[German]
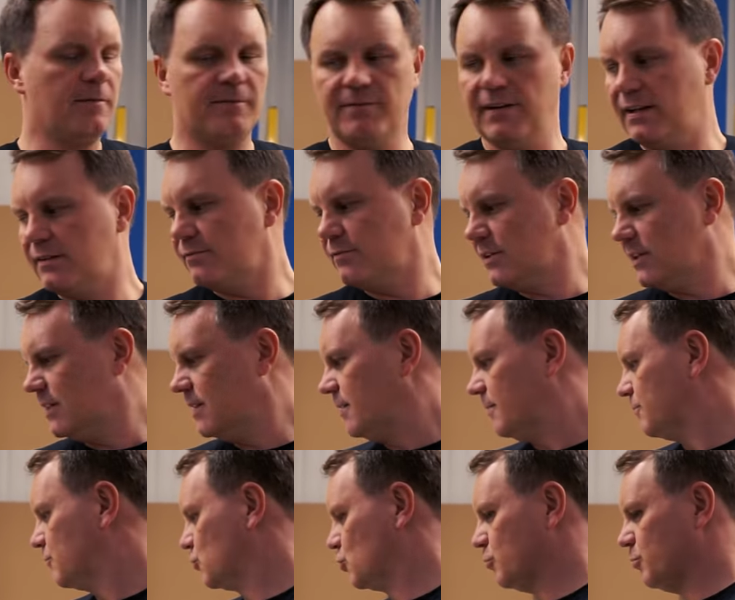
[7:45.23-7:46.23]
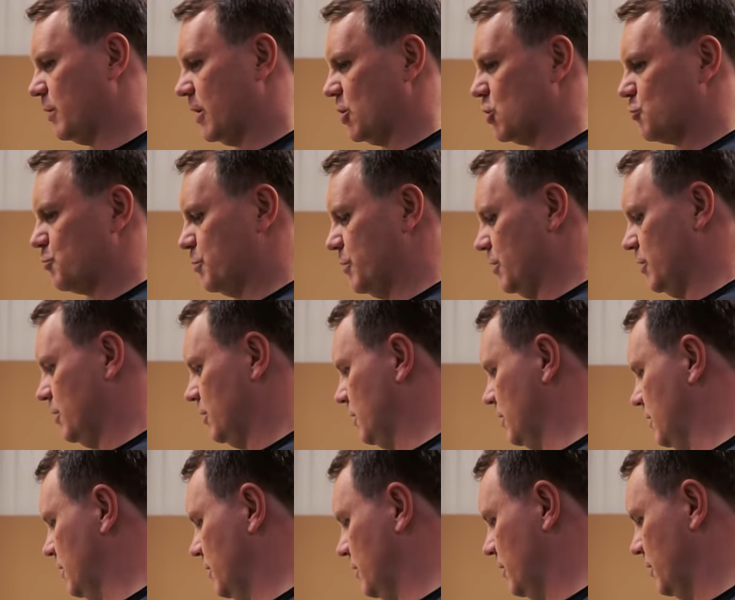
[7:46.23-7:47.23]
wenn wir zum Beispiel
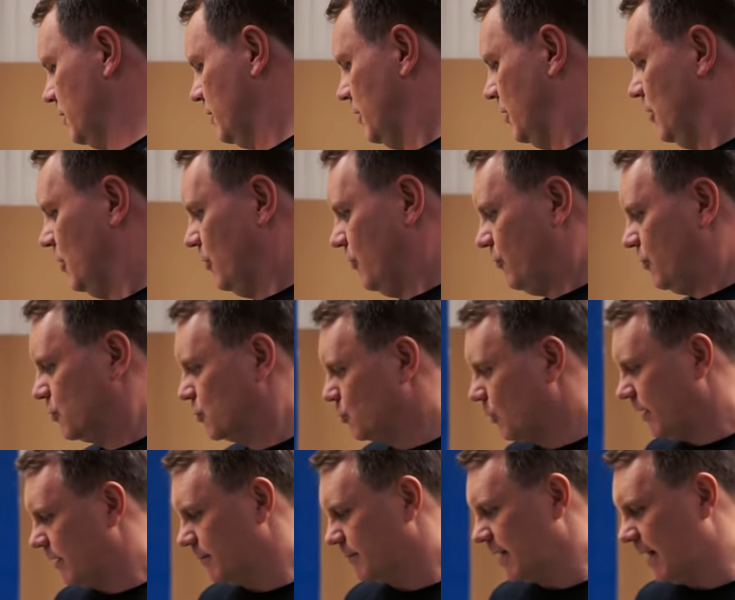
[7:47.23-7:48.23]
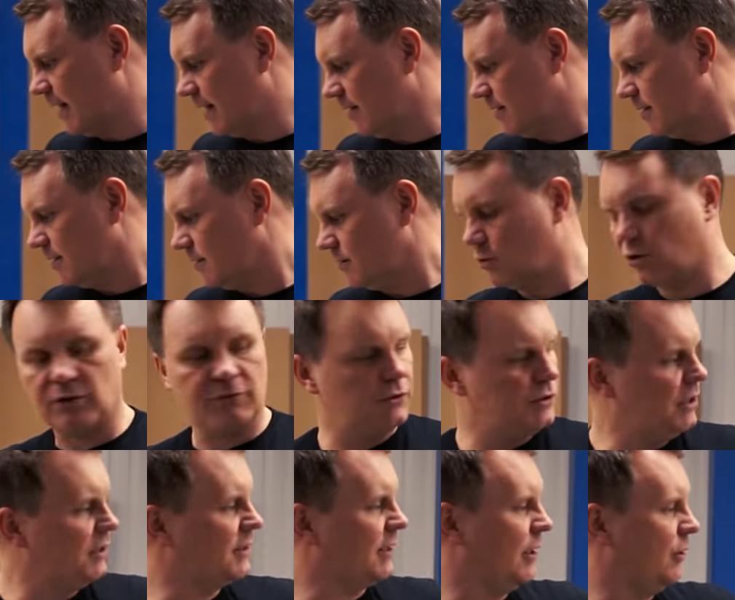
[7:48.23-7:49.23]
äh, von so einem Teil oder
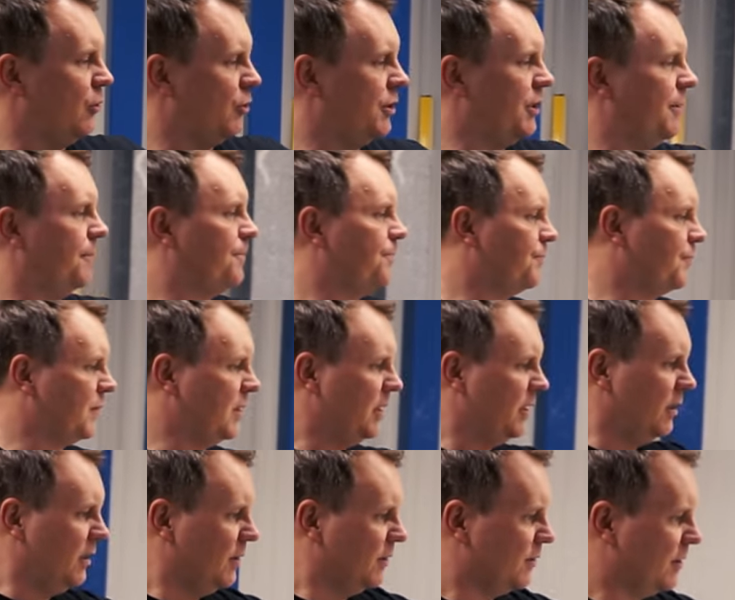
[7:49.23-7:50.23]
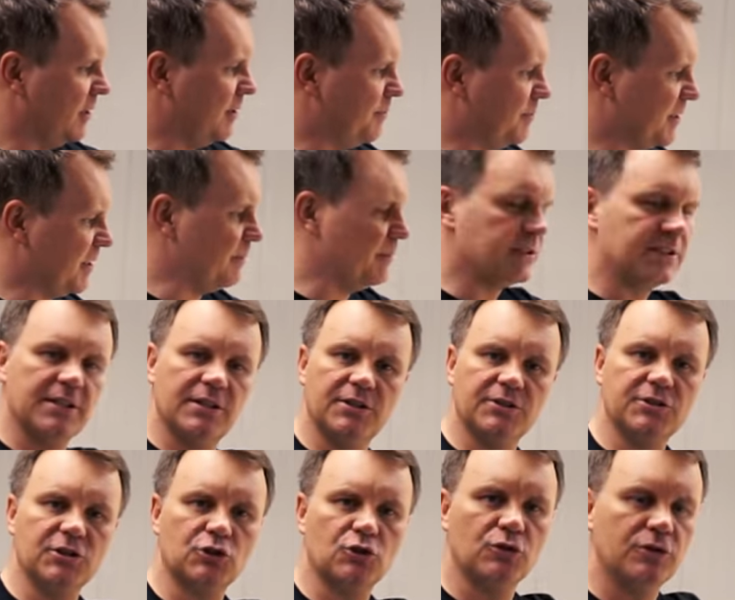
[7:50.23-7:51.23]
von dem Teil, auch hier, äh, im Prinzip ist,
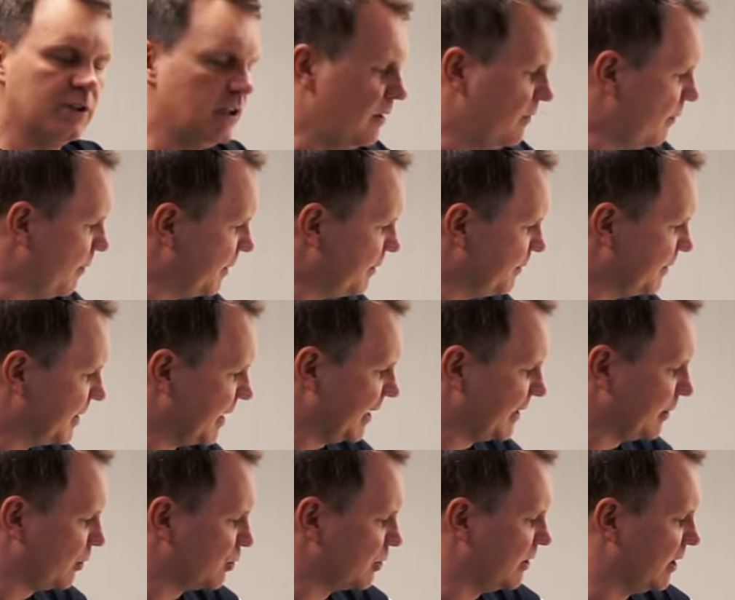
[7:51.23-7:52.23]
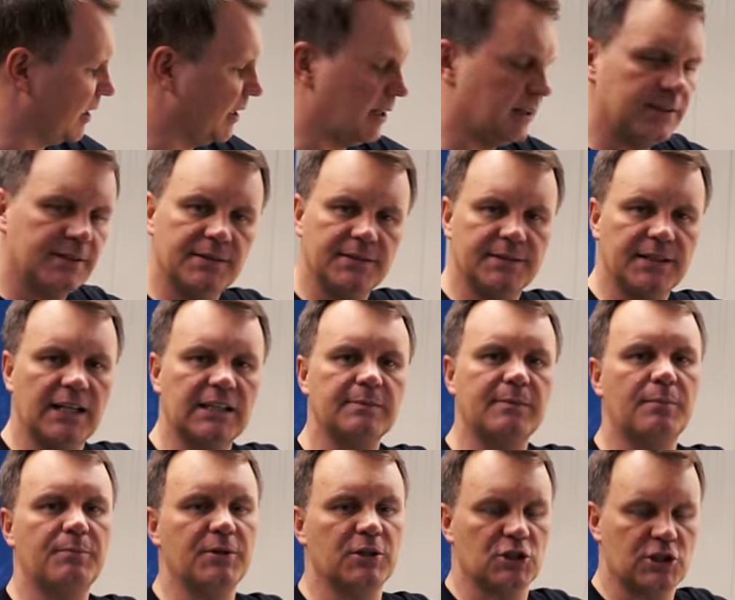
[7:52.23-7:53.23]
ist es schon, wenn man mit 3000er äh,
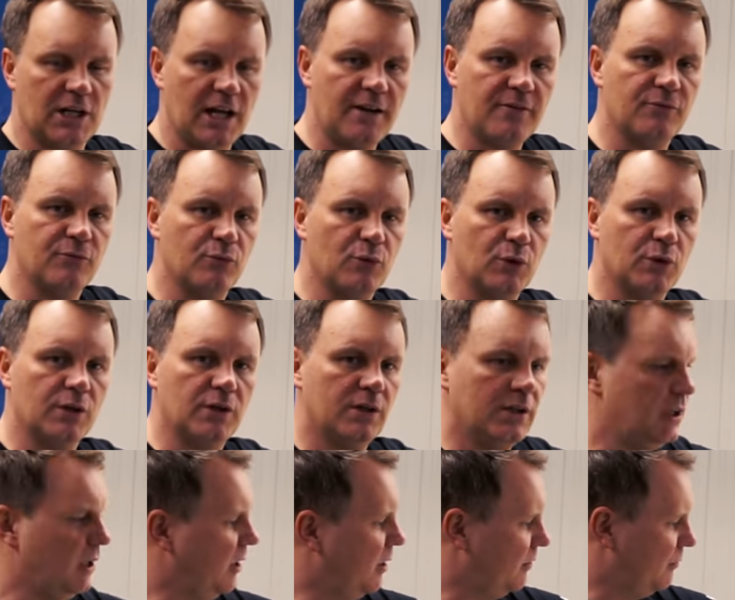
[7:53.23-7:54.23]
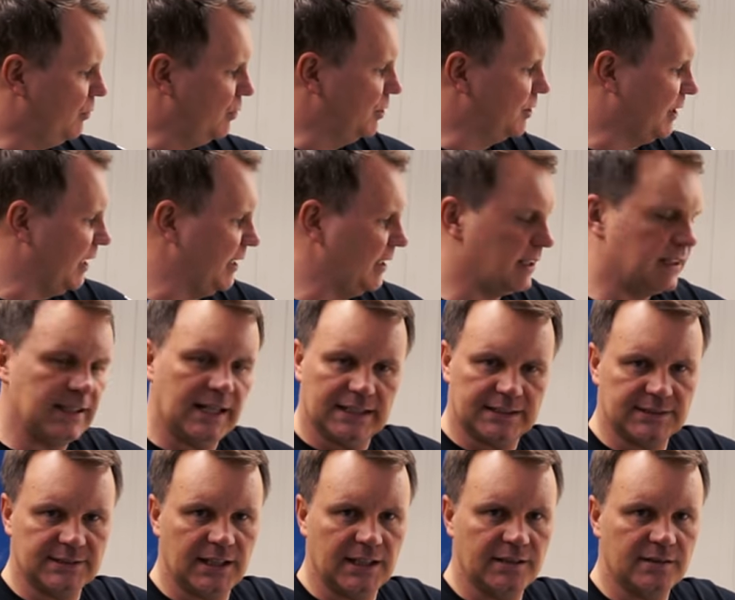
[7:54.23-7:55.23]
Nasspapier schleifen würde, würden die Teile
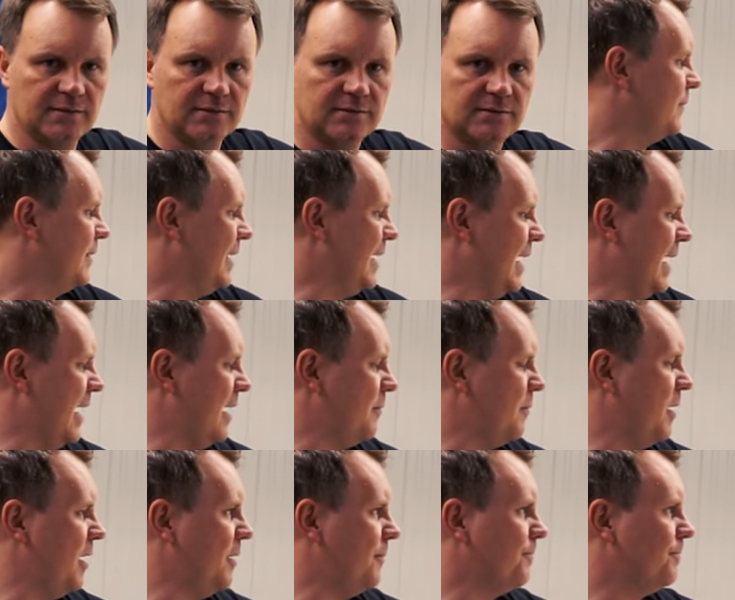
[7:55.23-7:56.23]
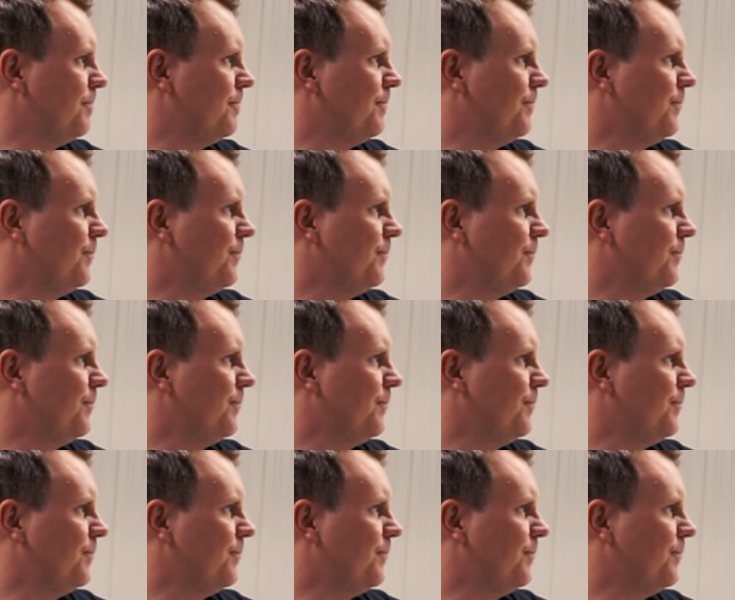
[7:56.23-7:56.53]
glatt sein, aber